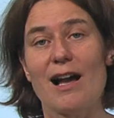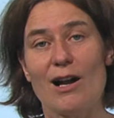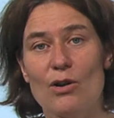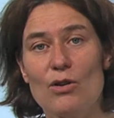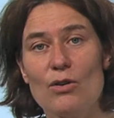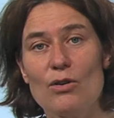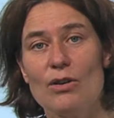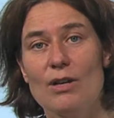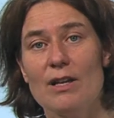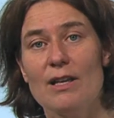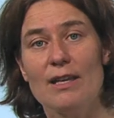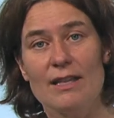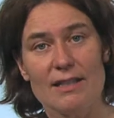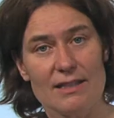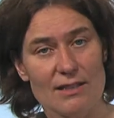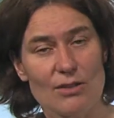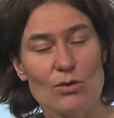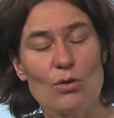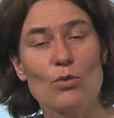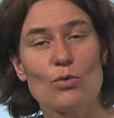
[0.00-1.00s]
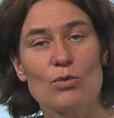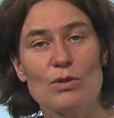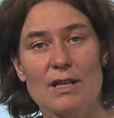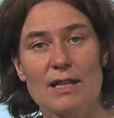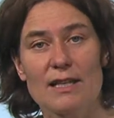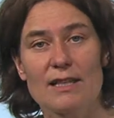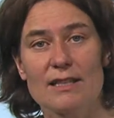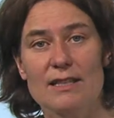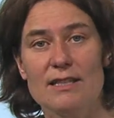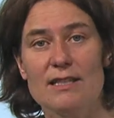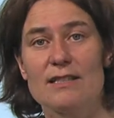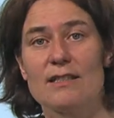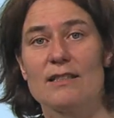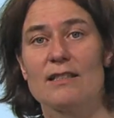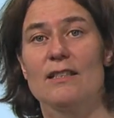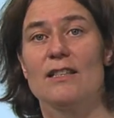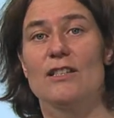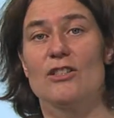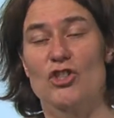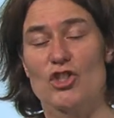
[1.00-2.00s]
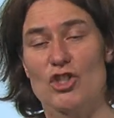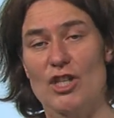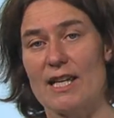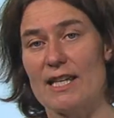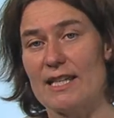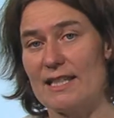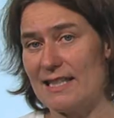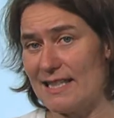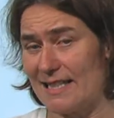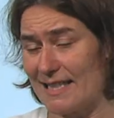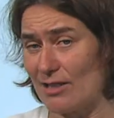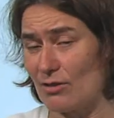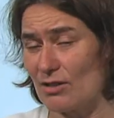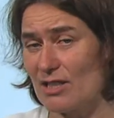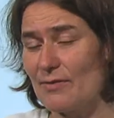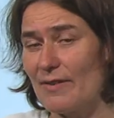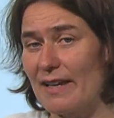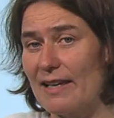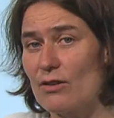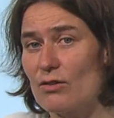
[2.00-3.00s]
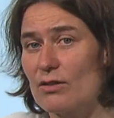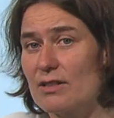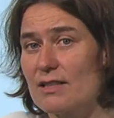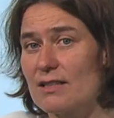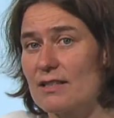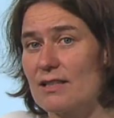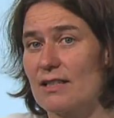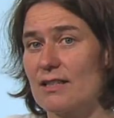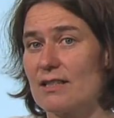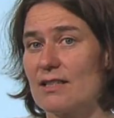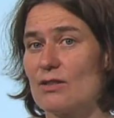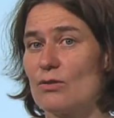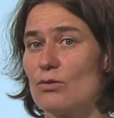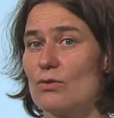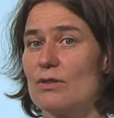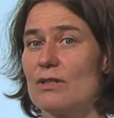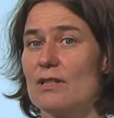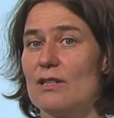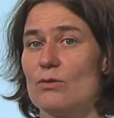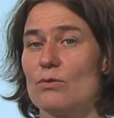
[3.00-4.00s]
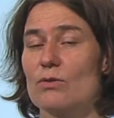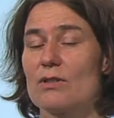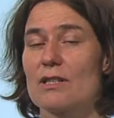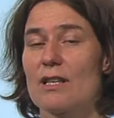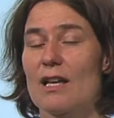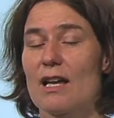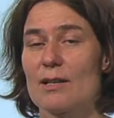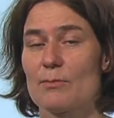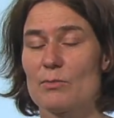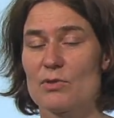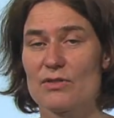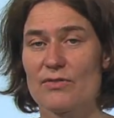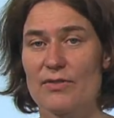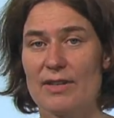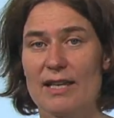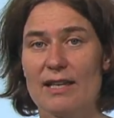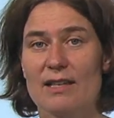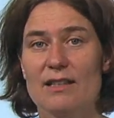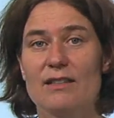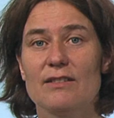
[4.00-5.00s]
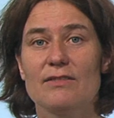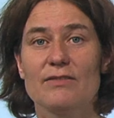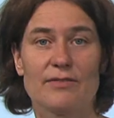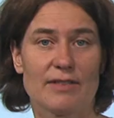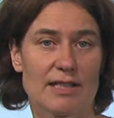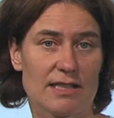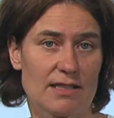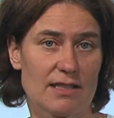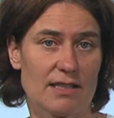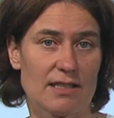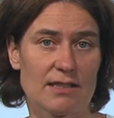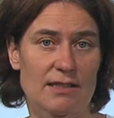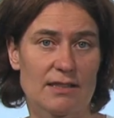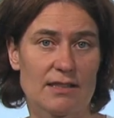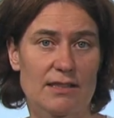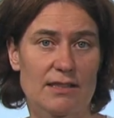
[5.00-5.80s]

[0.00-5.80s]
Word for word: Auch in der Corona-Krise steigen die CO2-Konzentrationen in unserer Atmosphäre weiter an.